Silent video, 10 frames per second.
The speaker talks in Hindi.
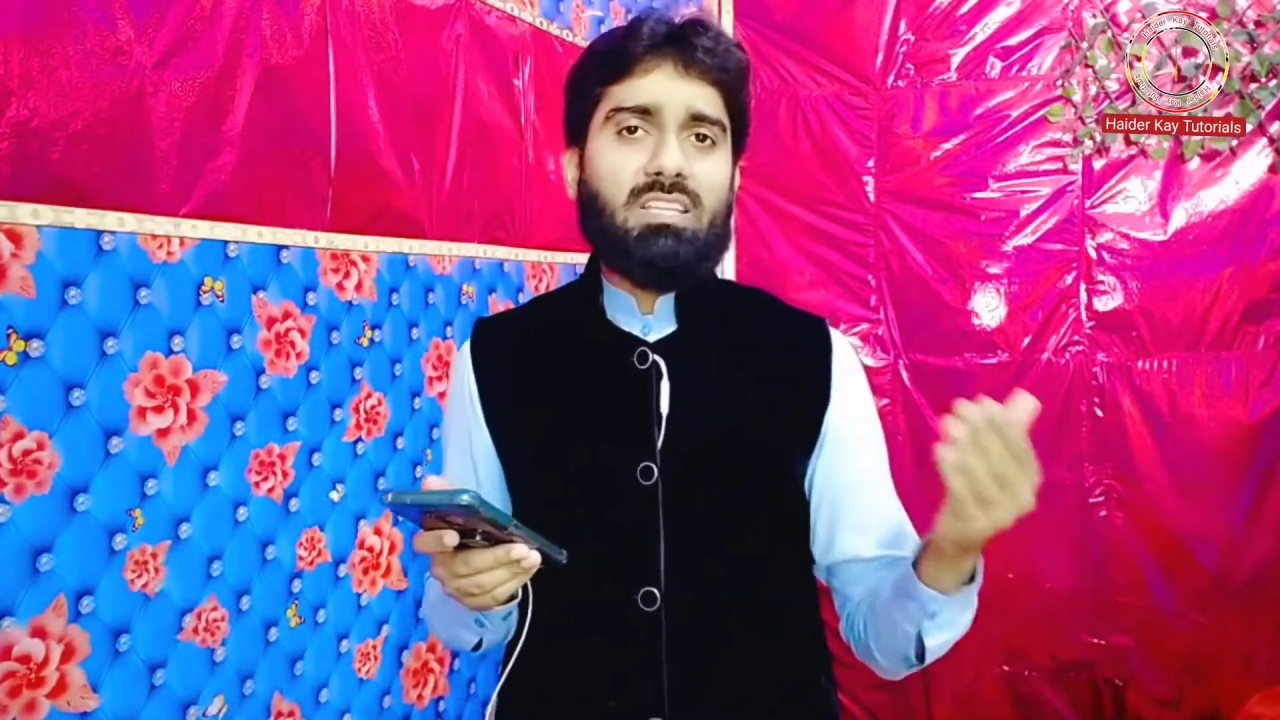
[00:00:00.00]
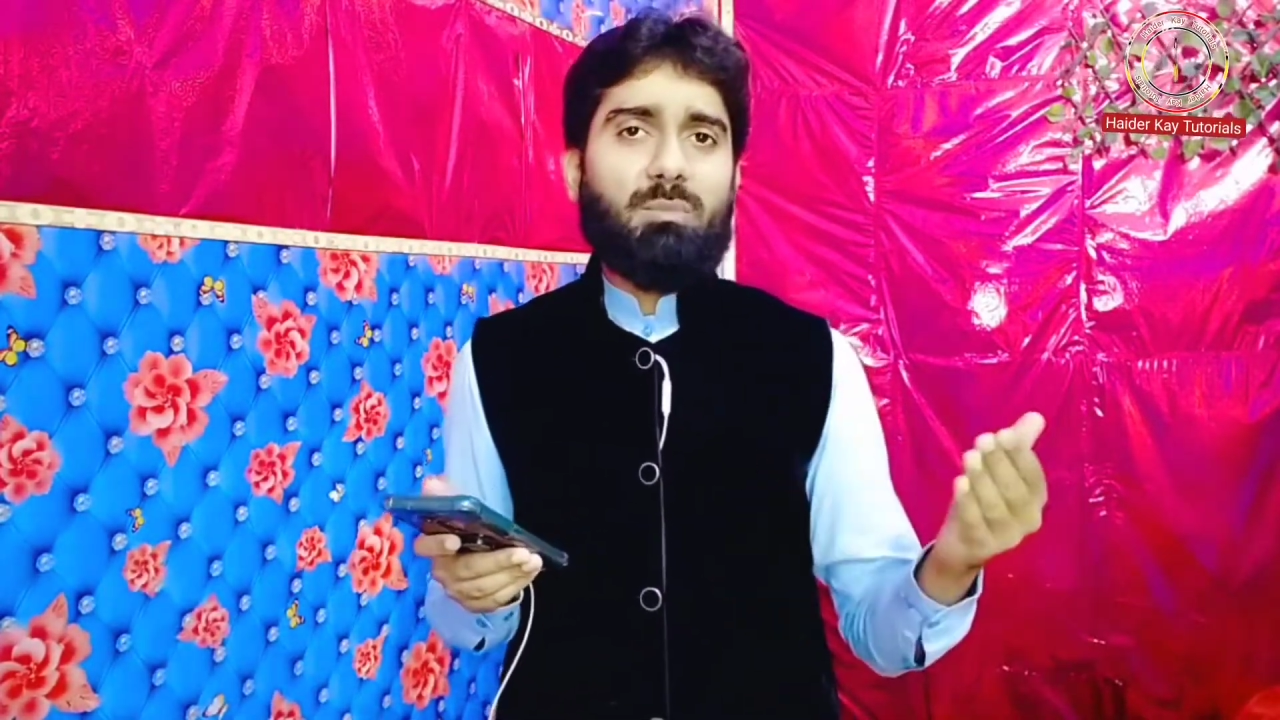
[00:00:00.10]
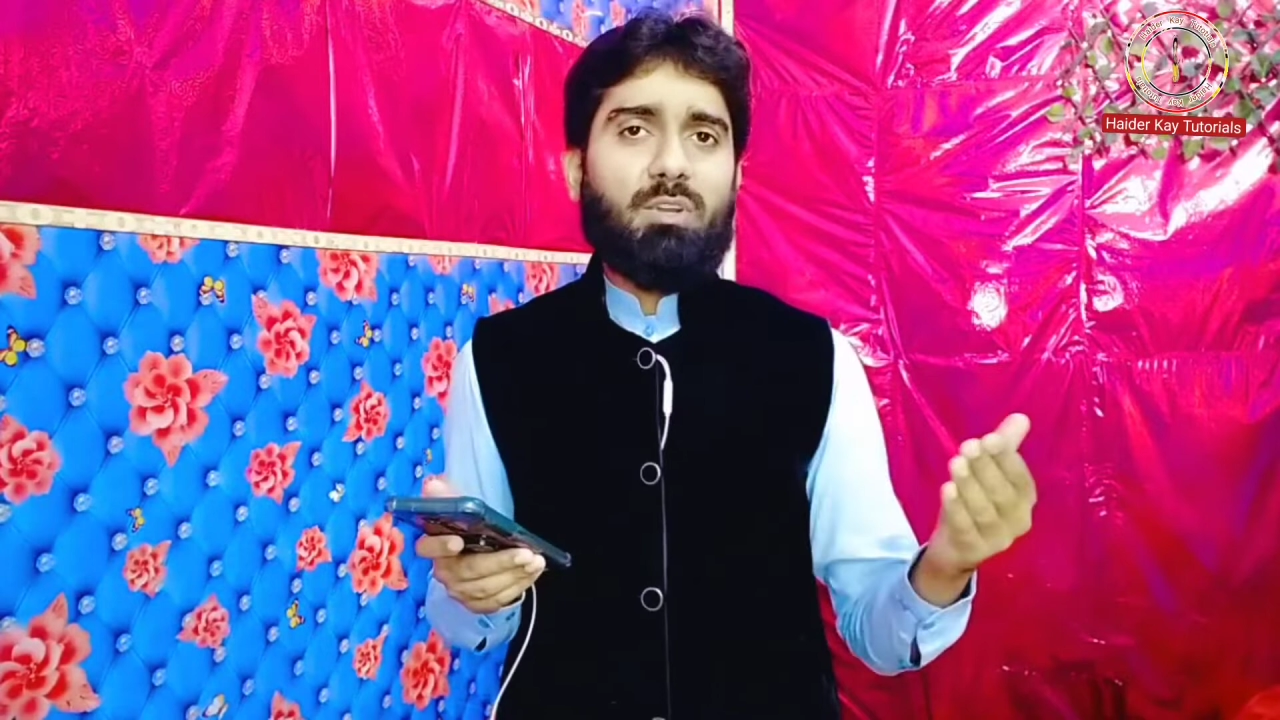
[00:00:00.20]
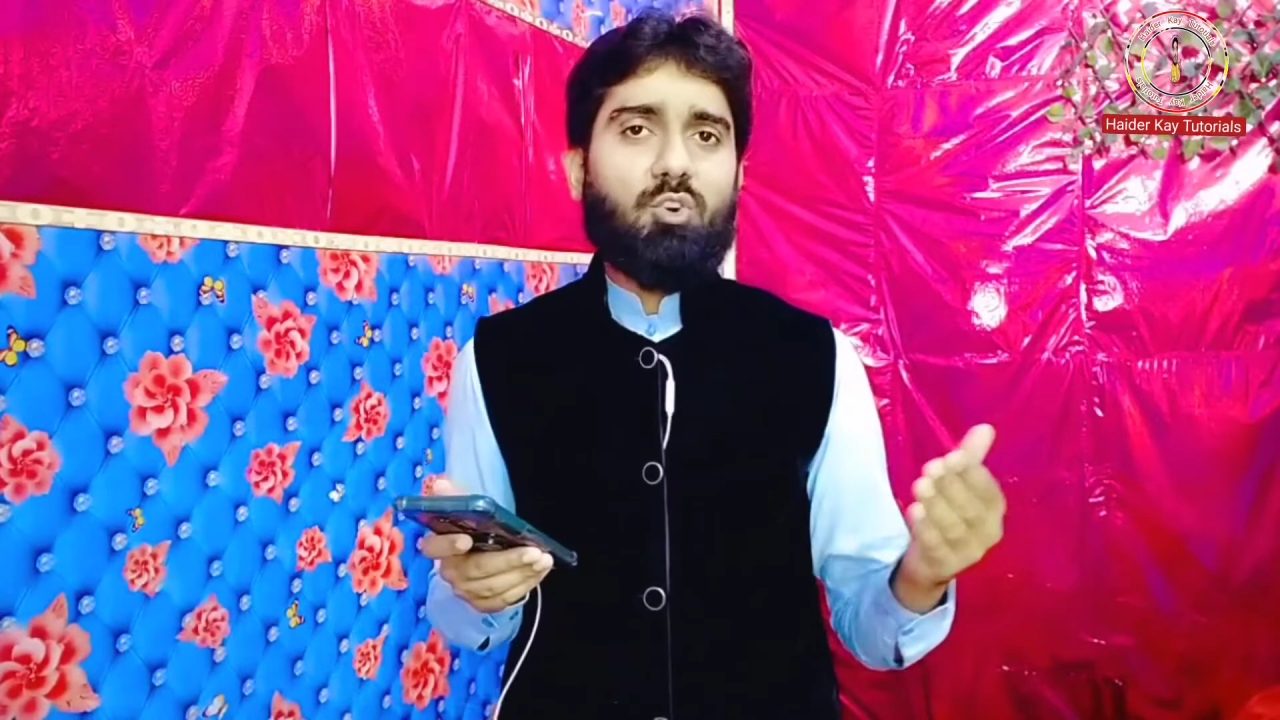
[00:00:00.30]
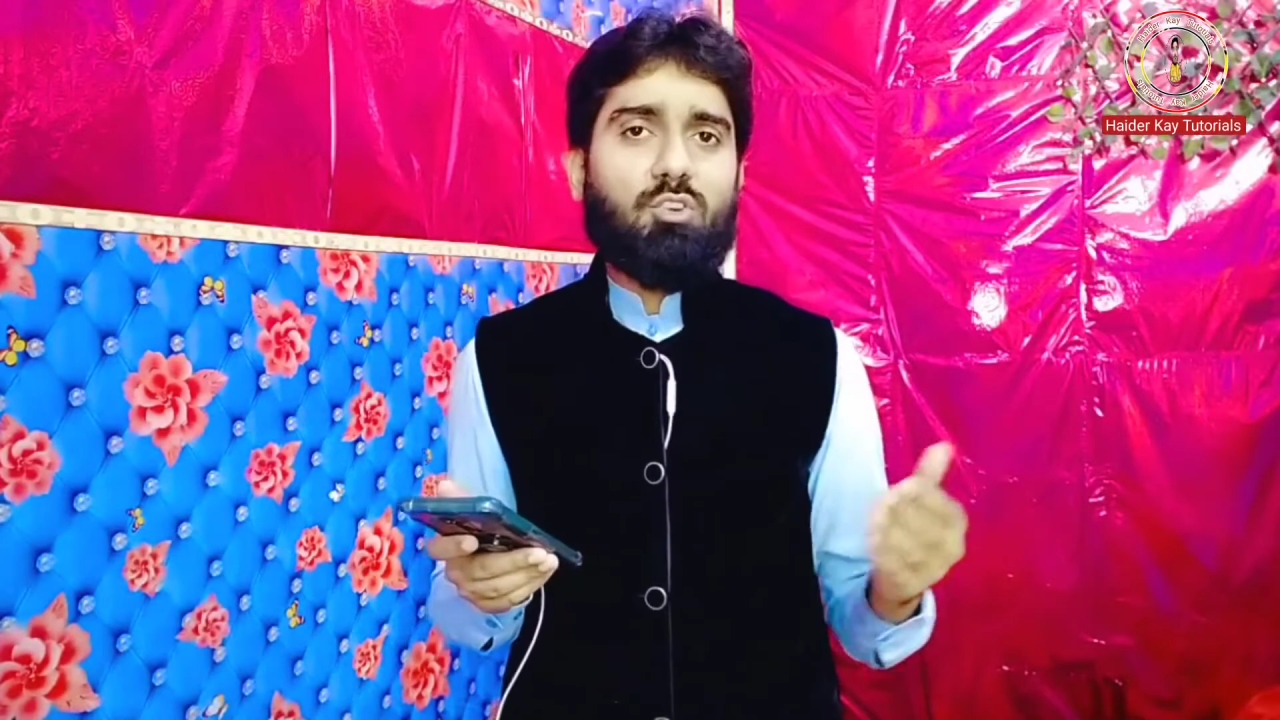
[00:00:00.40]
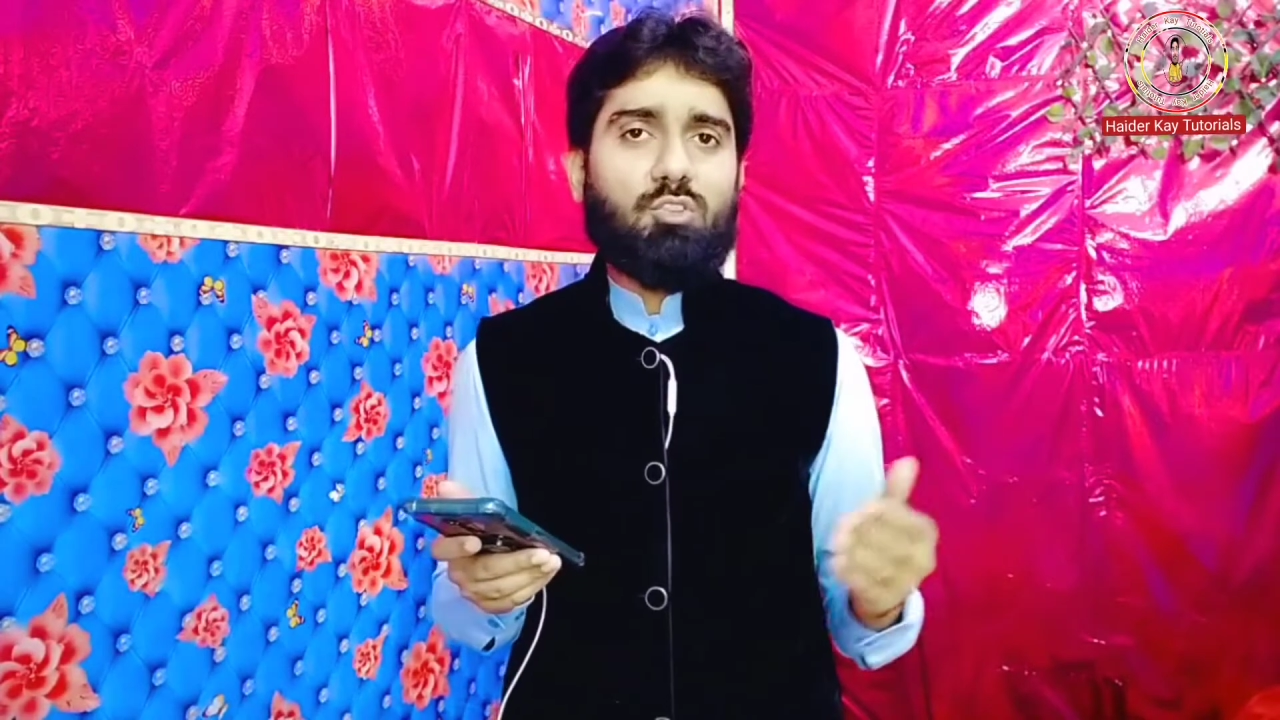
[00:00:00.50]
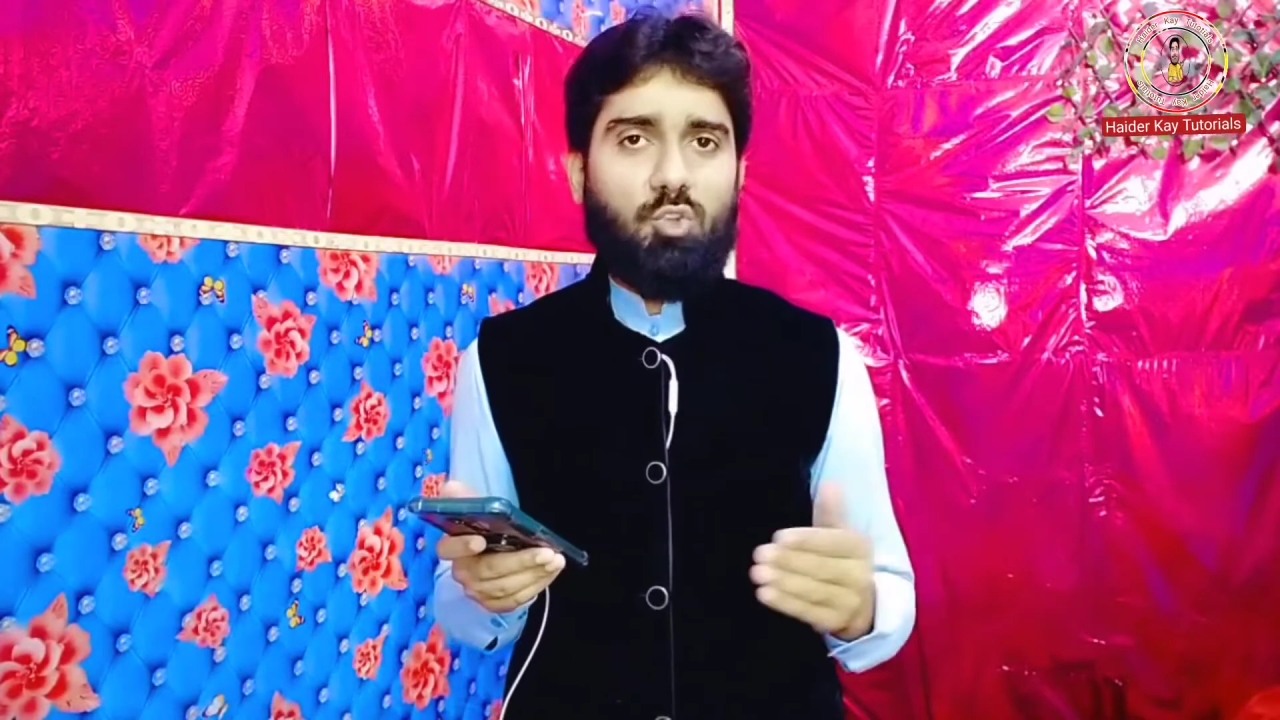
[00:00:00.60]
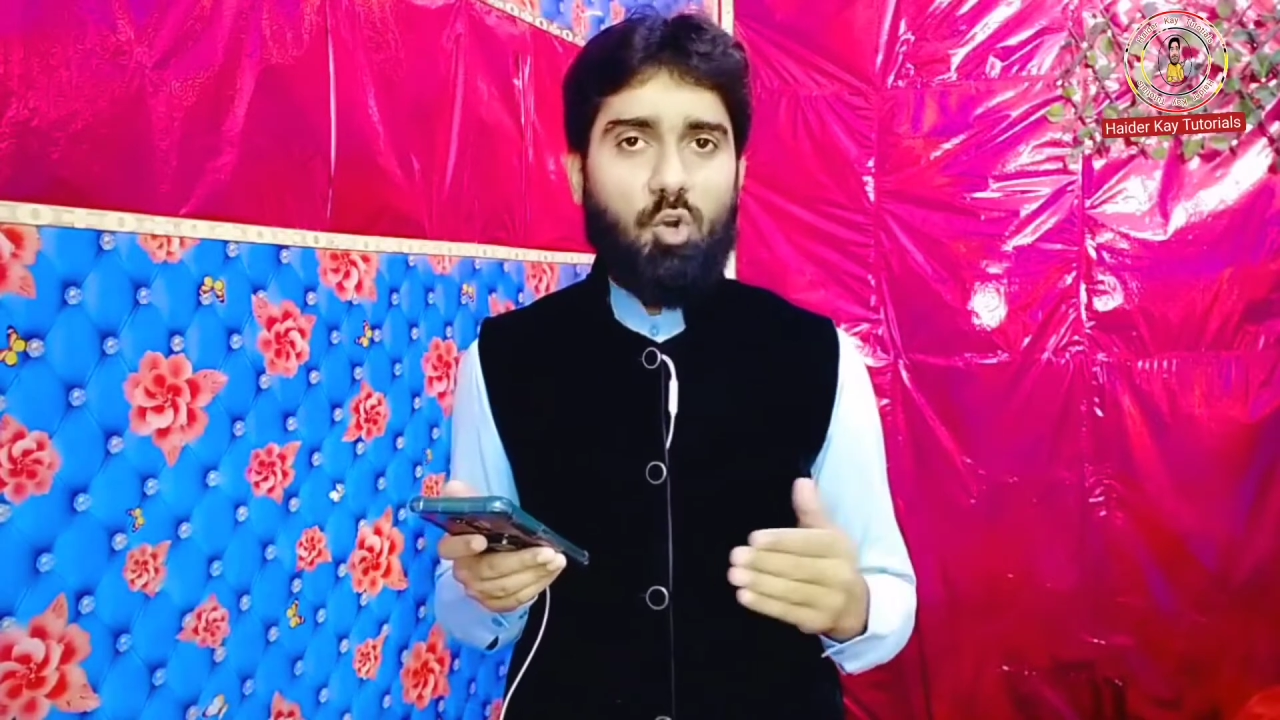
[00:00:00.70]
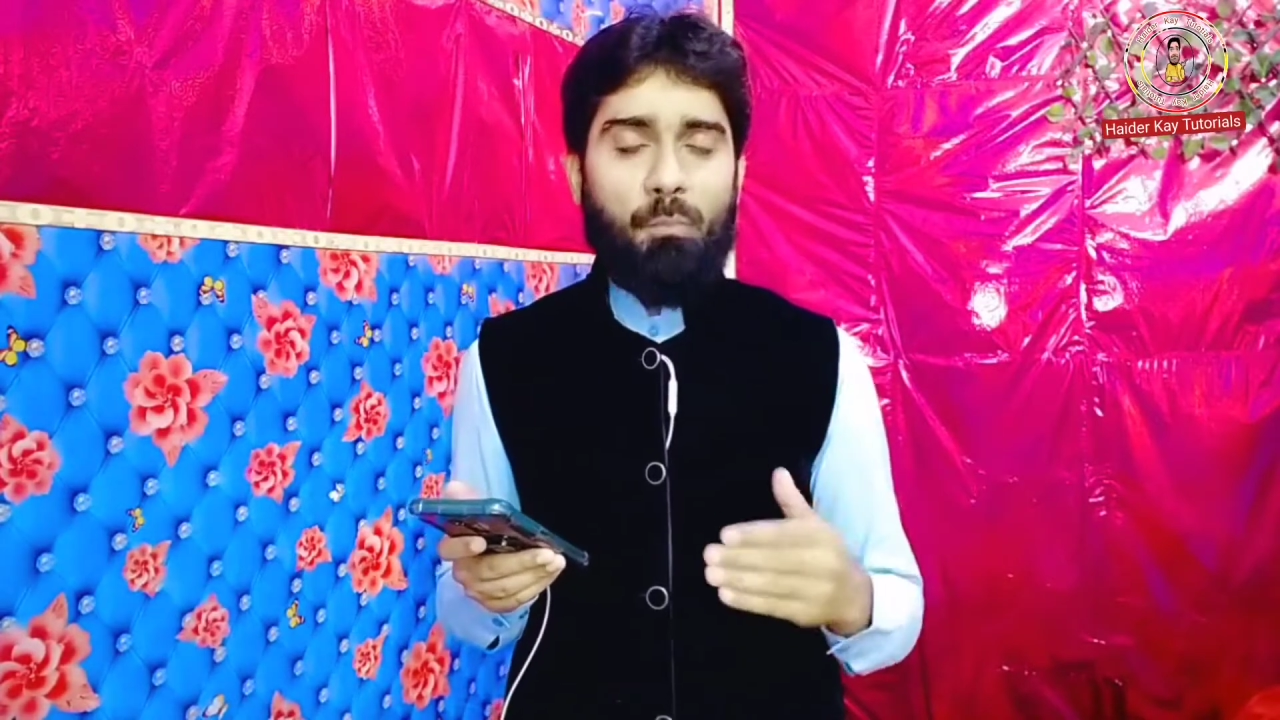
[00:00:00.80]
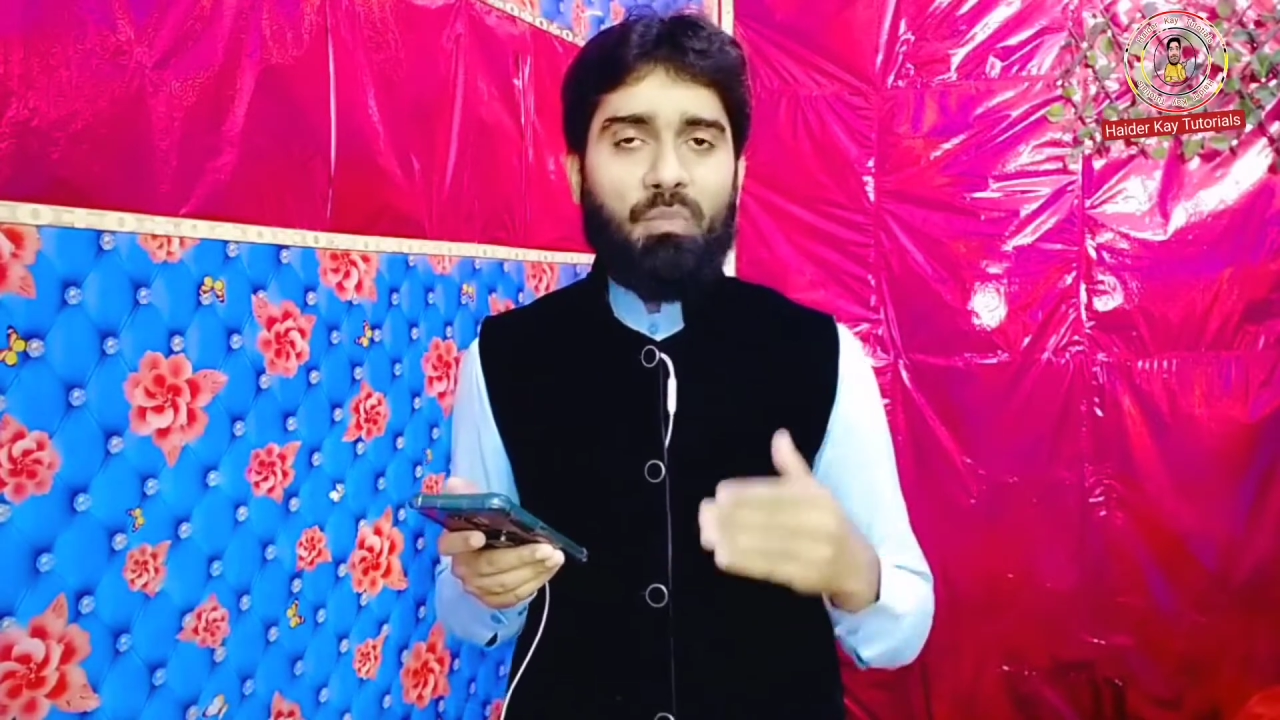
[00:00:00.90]
किसी भी दोस्त
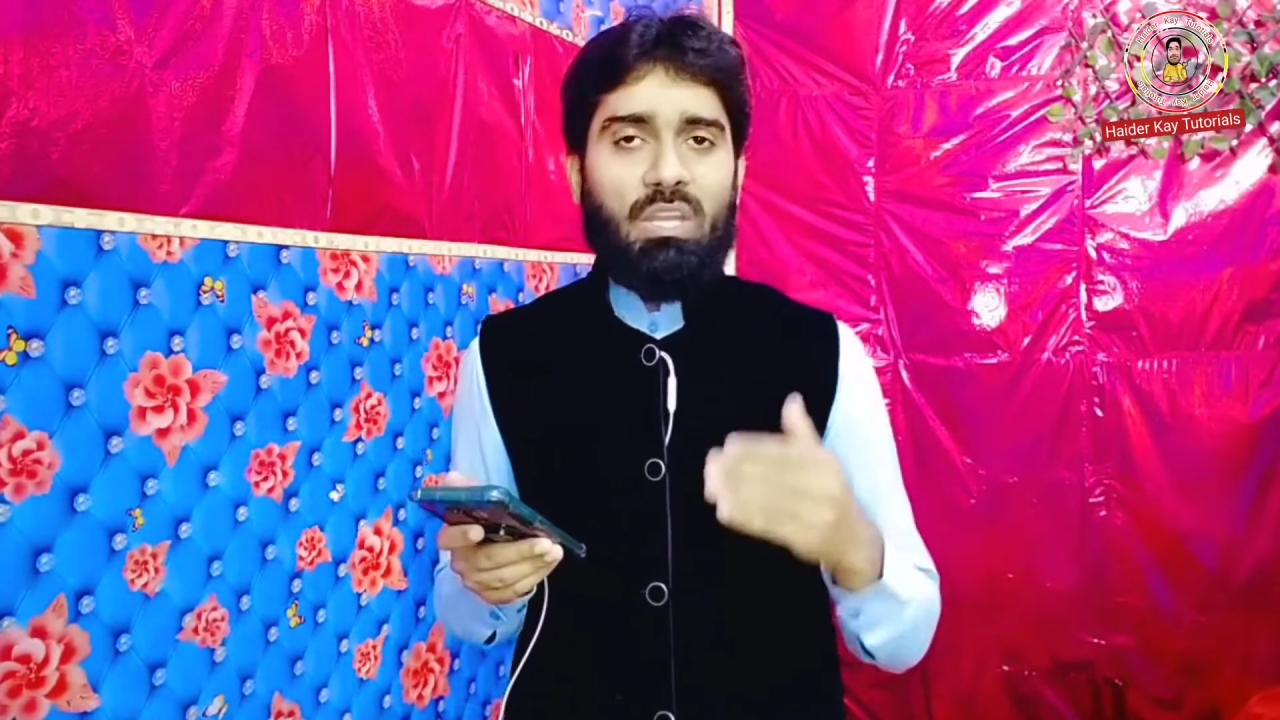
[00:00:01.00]
को